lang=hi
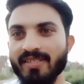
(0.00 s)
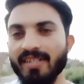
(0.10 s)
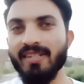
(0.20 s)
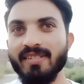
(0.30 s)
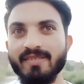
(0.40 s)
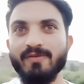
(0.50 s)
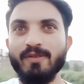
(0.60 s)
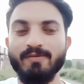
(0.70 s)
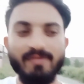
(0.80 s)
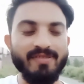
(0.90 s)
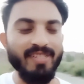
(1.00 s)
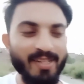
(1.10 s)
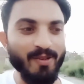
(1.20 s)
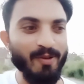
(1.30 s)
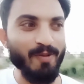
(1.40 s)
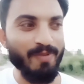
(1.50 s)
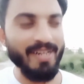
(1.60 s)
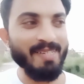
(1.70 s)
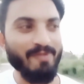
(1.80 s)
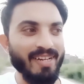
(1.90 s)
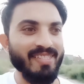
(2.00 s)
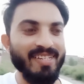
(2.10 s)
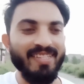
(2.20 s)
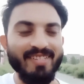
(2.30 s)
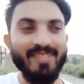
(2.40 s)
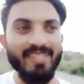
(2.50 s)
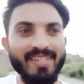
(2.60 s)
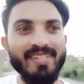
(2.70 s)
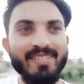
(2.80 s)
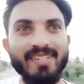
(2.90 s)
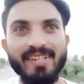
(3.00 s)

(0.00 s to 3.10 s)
ए, वो चिड़ियों को पानी पिलाता था ठीक है